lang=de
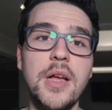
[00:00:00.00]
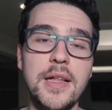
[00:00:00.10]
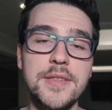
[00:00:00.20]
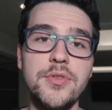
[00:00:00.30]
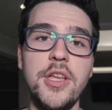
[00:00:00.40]

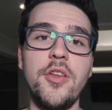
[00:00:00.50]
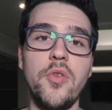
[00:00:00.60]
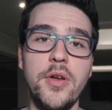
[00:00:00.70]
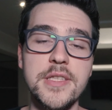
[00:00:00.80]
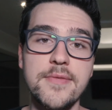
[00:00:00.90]
kannst du dir die
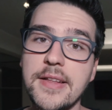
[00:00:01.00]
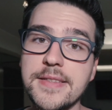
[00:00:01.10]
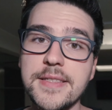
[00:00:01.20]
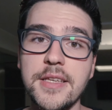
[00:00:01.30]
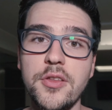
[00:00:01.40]

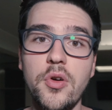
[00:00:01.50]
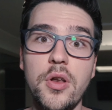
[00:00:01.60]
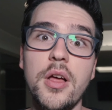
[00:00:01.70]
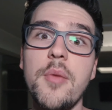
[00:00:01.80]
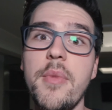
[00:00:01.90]
29
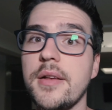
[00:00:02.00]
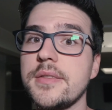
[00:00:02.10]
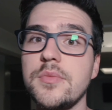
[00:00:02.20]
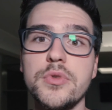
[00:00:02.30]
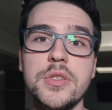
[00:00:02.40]
Dollar im
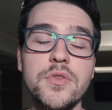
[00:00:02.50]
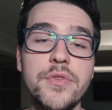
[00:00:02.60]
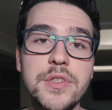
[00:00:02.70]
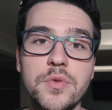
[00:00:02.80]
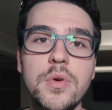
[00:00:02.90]
ersten Monat
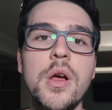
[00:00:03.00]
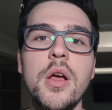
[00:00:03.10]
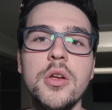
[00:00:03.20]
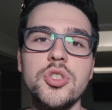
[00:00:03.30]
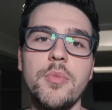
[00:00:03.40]
sowieso
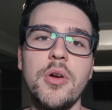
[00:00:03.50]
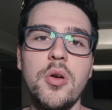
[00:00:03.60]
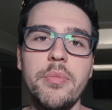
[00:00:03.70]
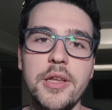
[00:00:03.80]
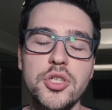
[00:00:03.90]
schon mal
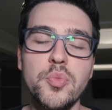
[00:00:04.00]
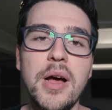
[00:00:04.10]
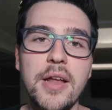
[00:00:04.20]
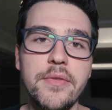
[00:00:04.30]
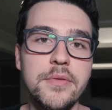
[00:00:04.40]
komplett
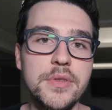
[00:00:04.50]
sparen.